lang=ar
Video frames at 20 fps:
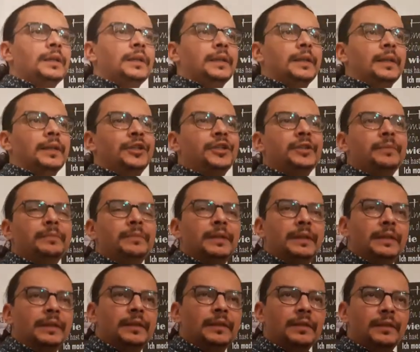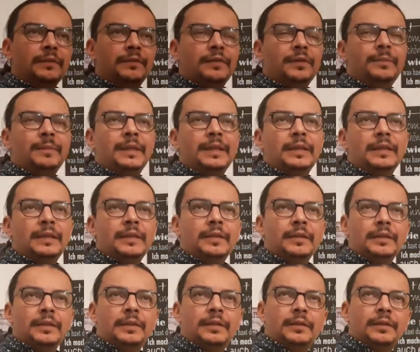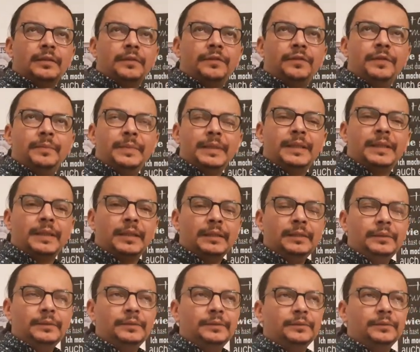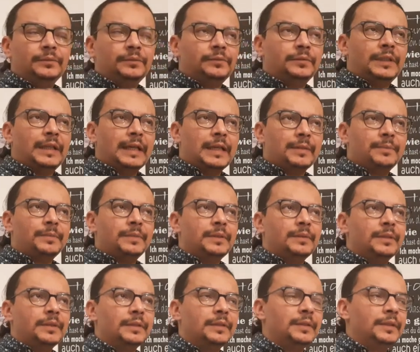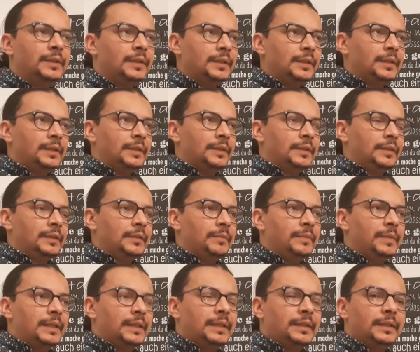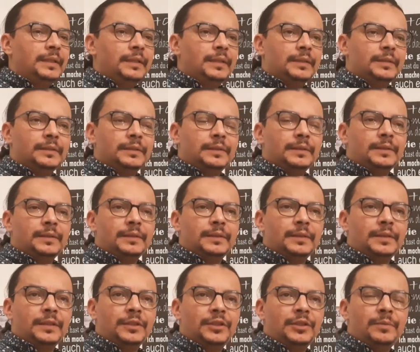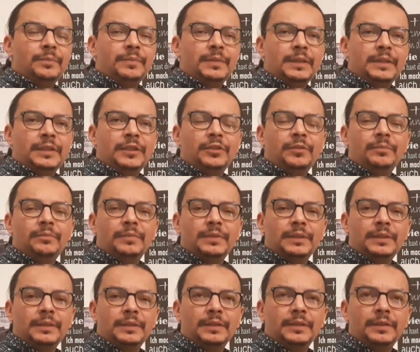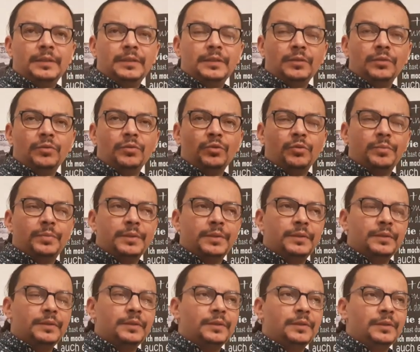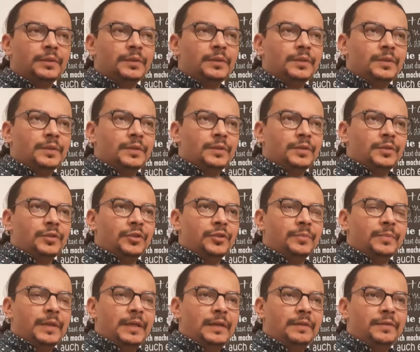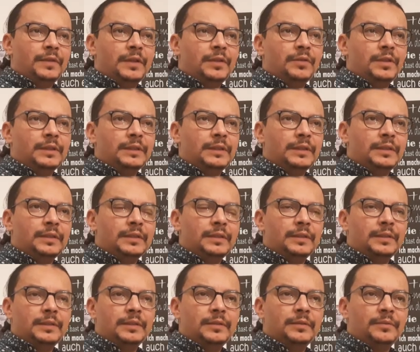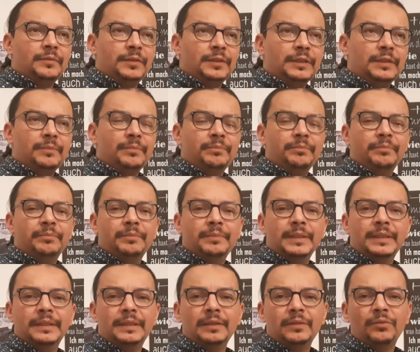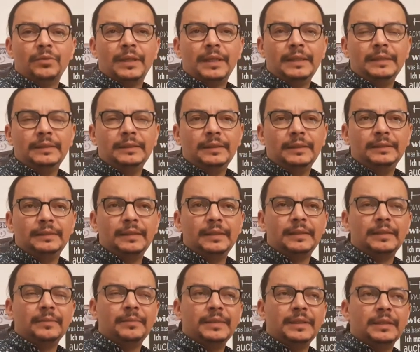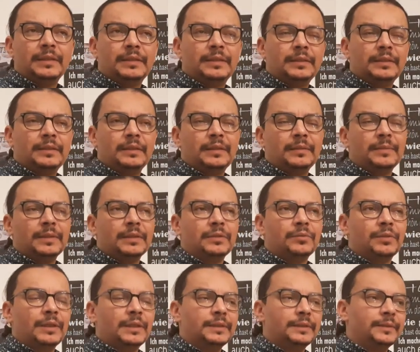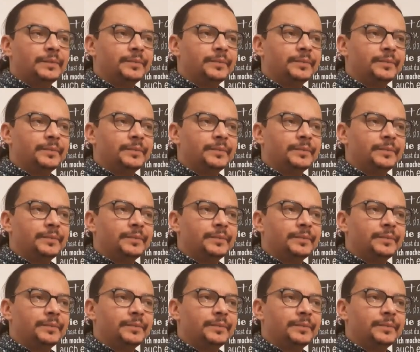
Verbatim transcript: هجم في الم... في مكه الحرم المكي هجم عليهم جروب جماعه فيها واحد ال... واحد 200 واحد حتى 300 300 واحد